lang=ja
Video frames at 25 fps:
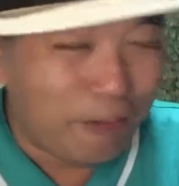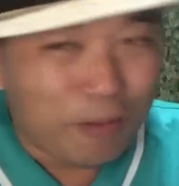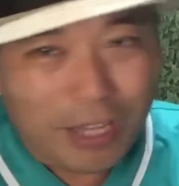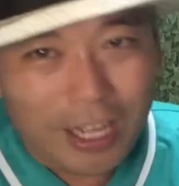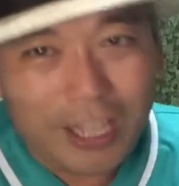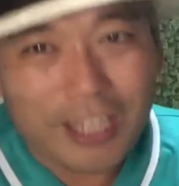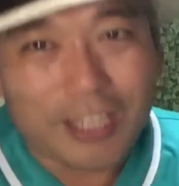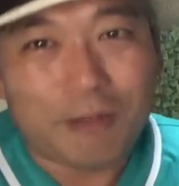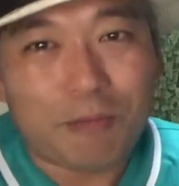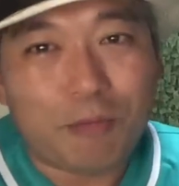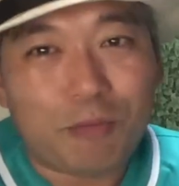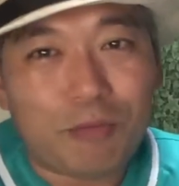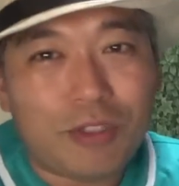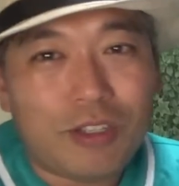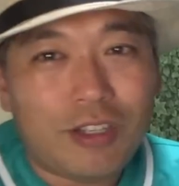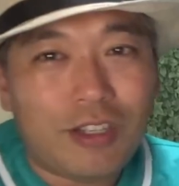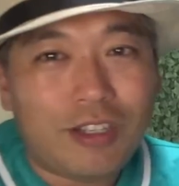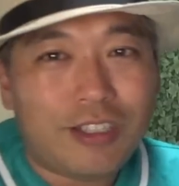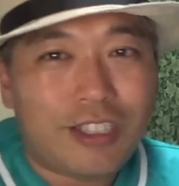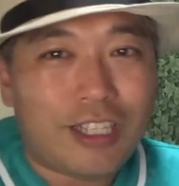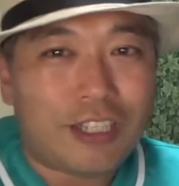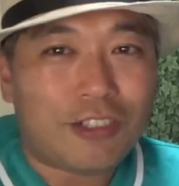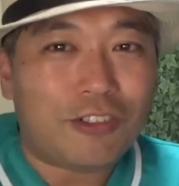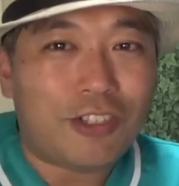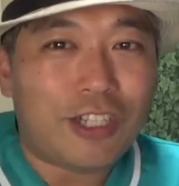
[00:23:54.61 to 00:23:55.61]
はい
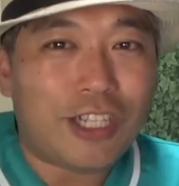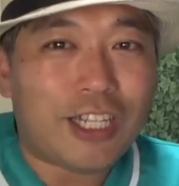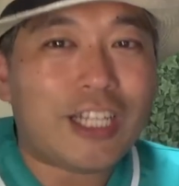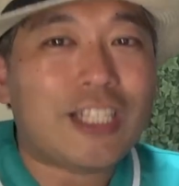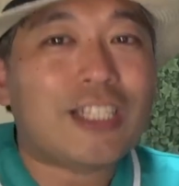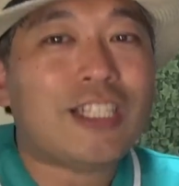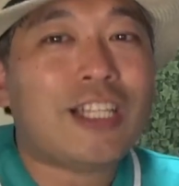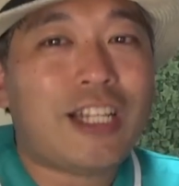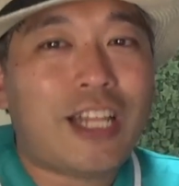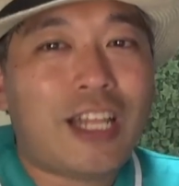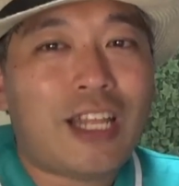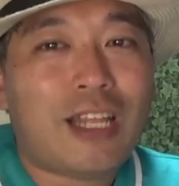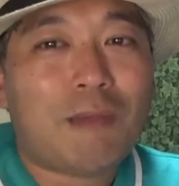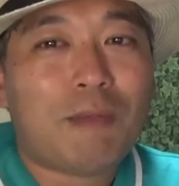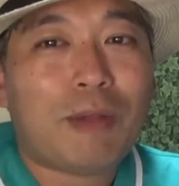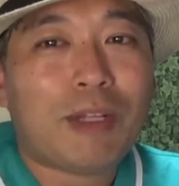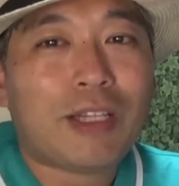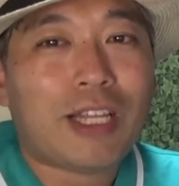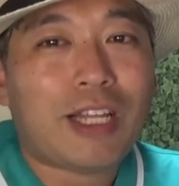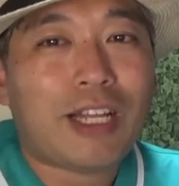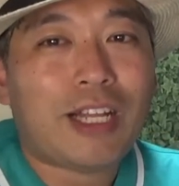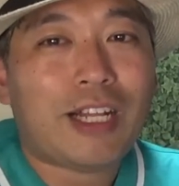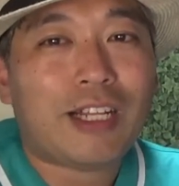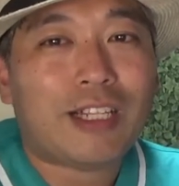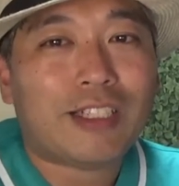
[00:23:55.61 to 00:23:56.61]
じゃあそんな感じでねま
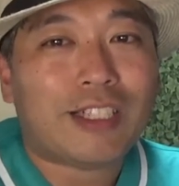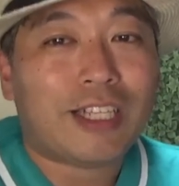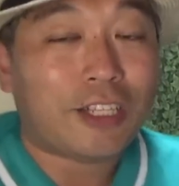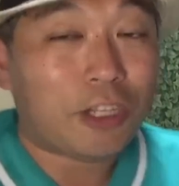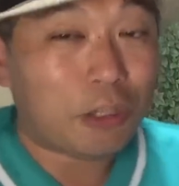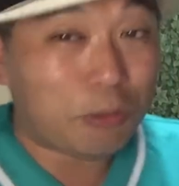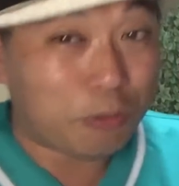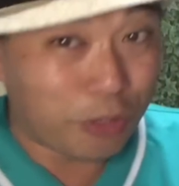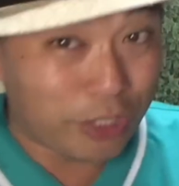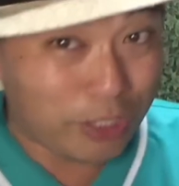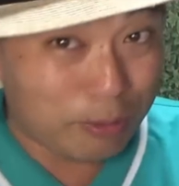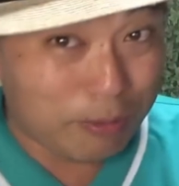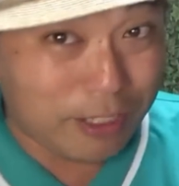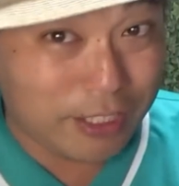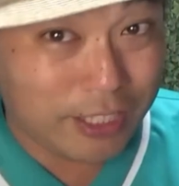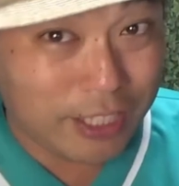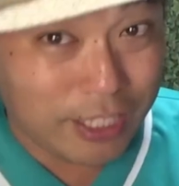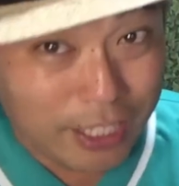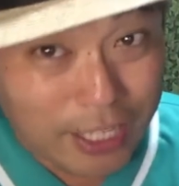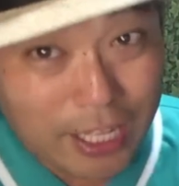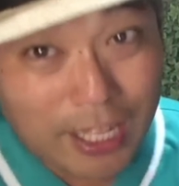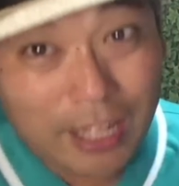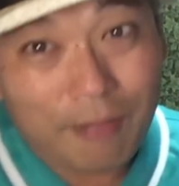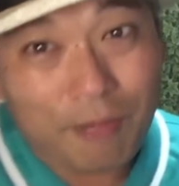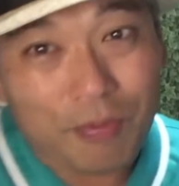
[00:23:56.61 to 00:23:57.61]
た先ほども言いまし
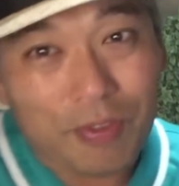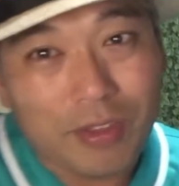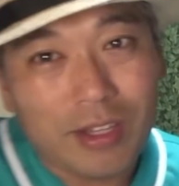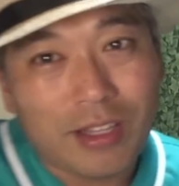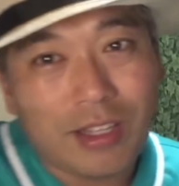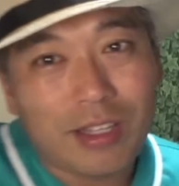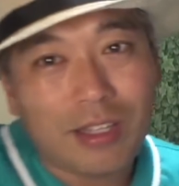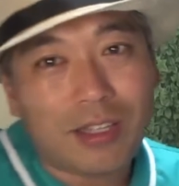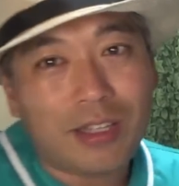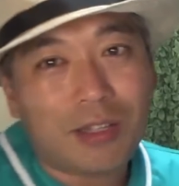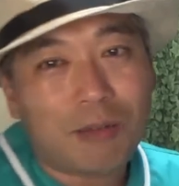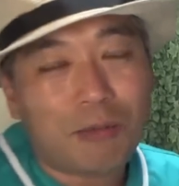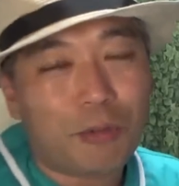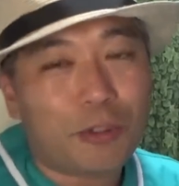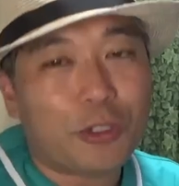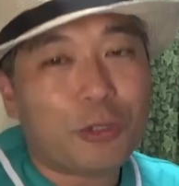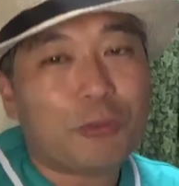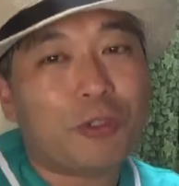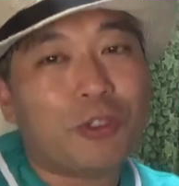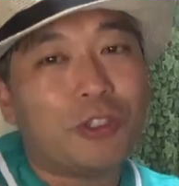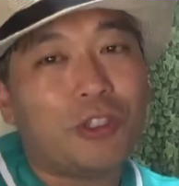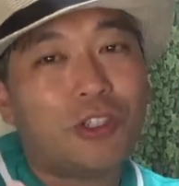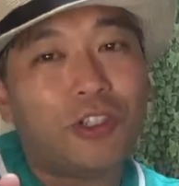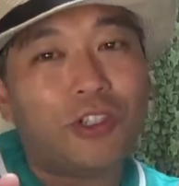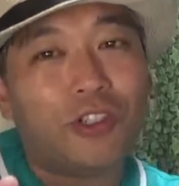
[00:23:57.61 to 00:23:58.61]
たがもろ
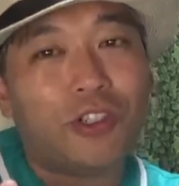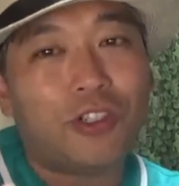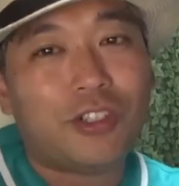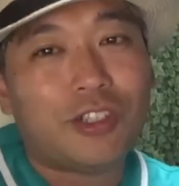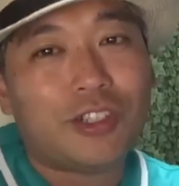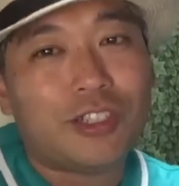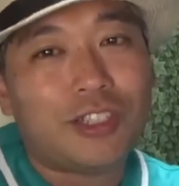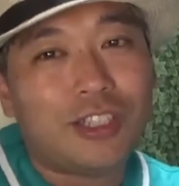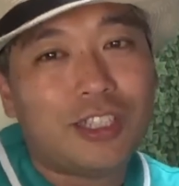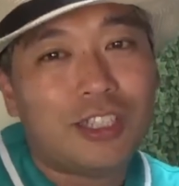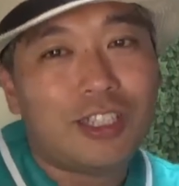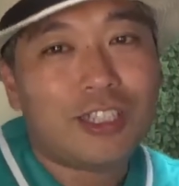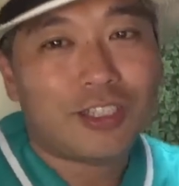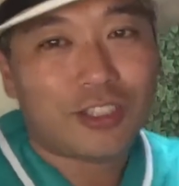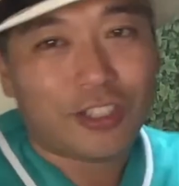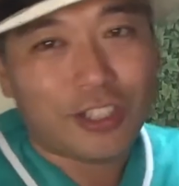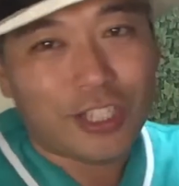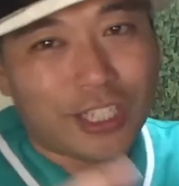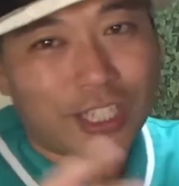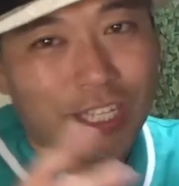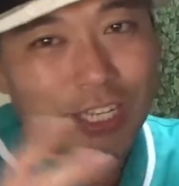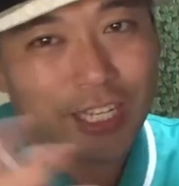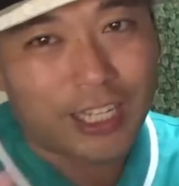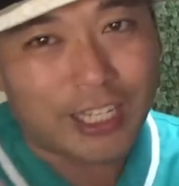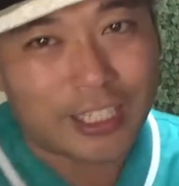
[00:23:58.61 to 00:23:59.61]
もろ
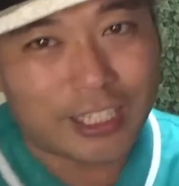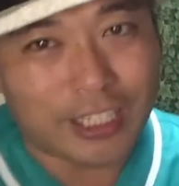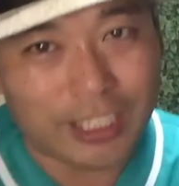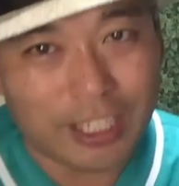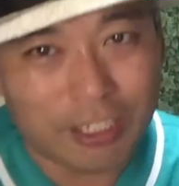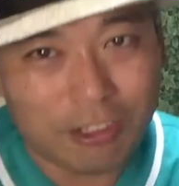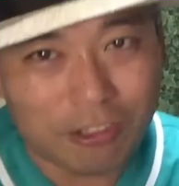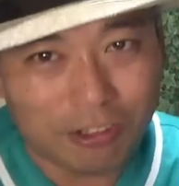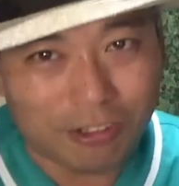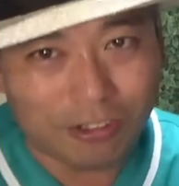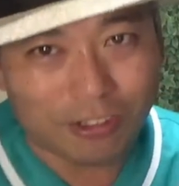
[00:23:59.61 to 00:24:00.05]
追加で語れるこ